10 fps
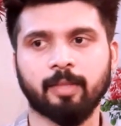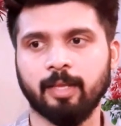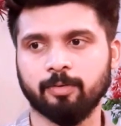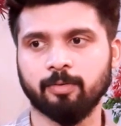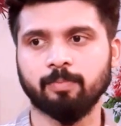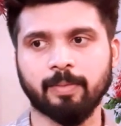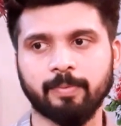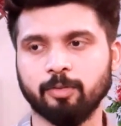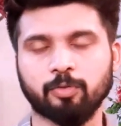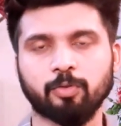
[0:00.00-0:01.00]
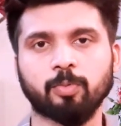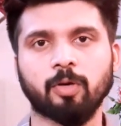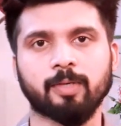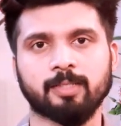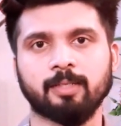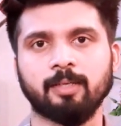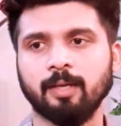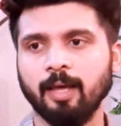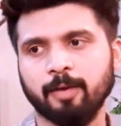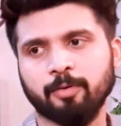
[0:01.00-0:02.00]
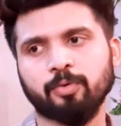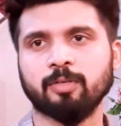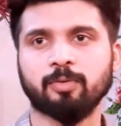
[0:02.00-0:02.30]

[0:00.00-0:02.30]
এরকম পাবলিক তো খুব কম আছে হ্যাঁ করছে